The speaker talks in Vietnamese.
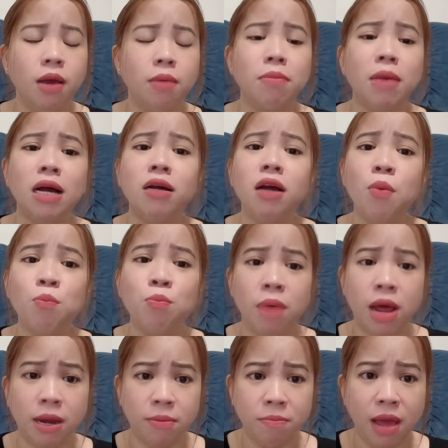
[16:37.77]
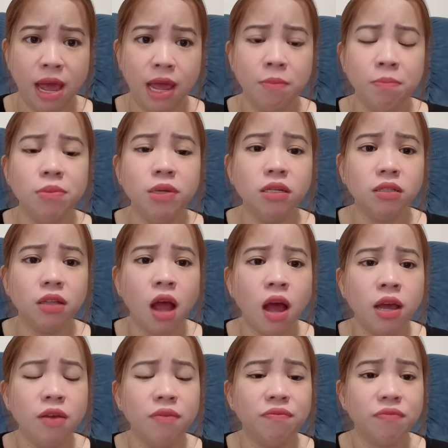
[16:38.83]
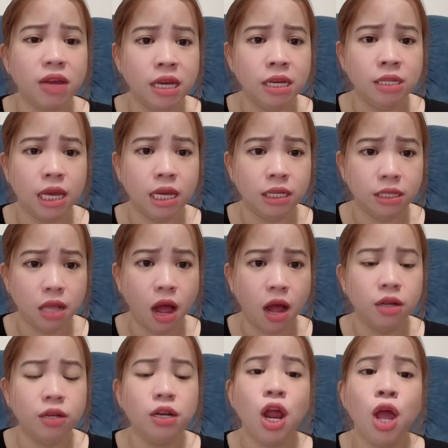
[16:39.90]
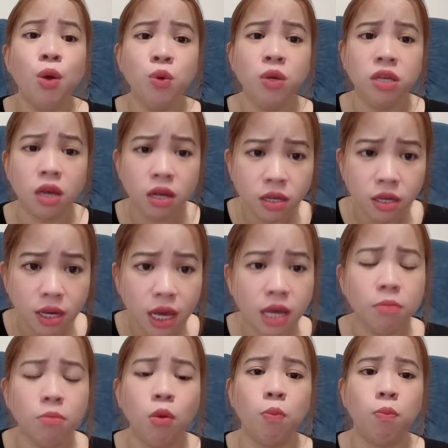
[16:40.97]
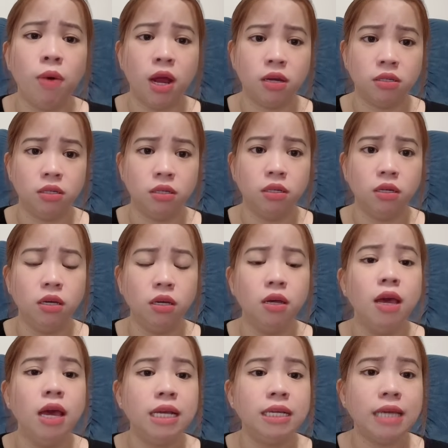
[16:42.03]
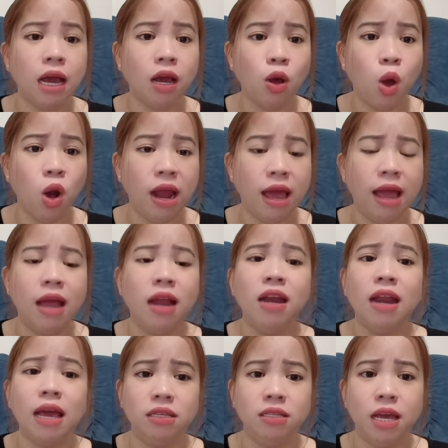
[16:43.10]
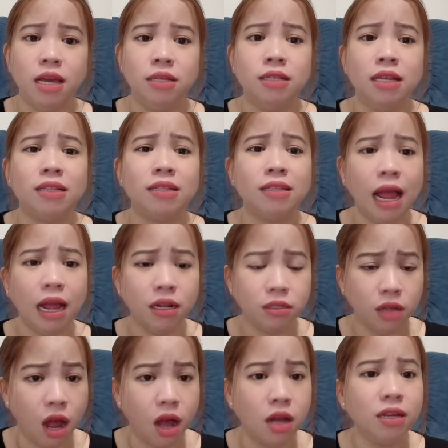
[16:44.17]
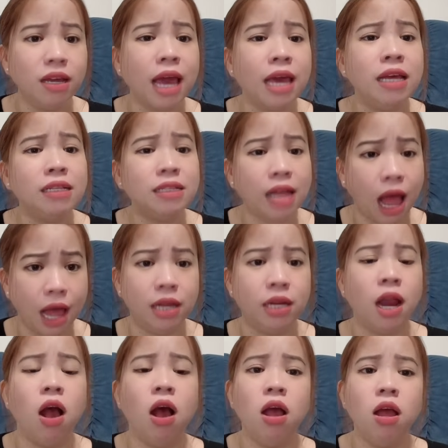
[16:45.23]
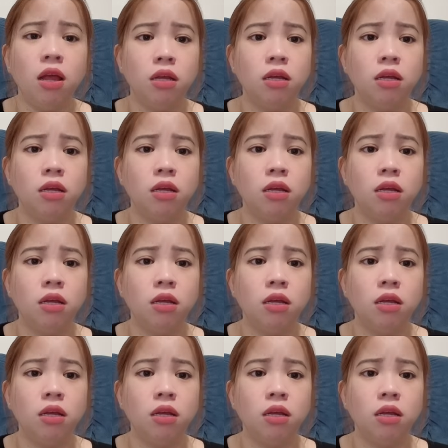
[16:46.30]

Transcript: mà không mạnh mẽ bước tới vì chị sợ nếu chứng kiến một lần nữa chắc có lẽ là chị sẽ tắt thở ngay tại đó